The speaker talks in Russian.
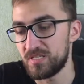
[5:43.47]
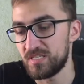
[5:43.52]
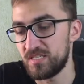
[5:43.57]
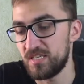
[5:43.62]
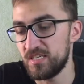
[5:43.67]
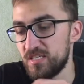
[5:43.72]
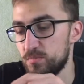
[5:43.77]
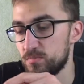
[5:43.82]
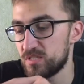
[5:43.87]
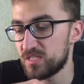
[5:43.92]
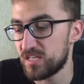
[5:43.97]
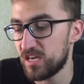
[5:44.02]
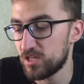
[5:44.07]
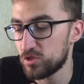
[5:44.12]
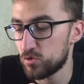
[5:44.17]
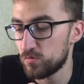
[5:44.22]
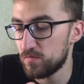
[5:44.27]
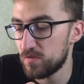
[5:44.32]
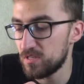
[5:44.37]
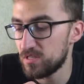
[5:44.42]
Здесь мы
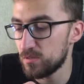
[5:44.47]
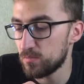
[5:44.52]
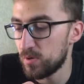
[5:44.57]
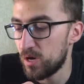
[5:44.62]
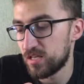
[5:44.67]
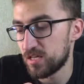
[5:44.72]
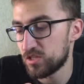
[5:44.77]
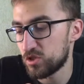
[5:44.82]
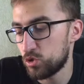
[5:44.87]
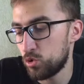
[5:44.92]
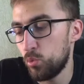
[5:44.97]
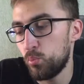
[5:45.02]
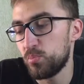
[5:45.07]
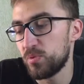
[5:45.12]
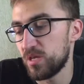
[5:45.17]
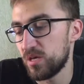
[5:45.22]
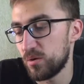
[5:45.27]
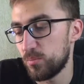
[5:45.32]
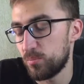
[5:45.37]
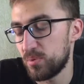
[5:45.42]
сразу видим
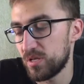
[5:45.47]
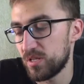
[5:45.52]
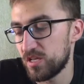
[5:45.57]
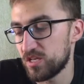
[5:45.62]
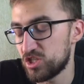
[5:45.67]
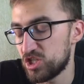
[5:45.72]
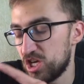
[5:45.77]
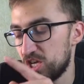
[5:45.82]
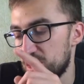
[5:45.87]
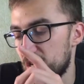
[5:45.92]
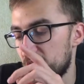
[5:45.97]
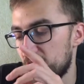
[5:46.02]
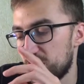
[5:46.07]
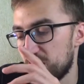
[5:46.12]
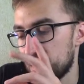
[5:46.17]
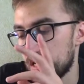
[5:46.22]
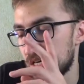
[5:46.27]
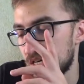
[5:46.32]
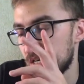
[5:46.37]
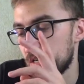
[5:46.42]
доступные приложения
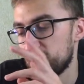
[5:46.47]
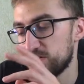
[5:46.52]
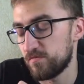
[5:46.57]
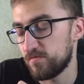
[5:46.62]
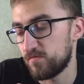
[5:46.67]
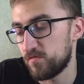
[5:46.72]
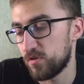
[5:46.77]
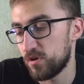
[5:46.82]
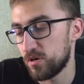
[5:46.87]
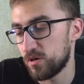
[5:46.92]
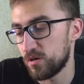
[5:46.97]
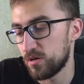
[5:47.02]
как в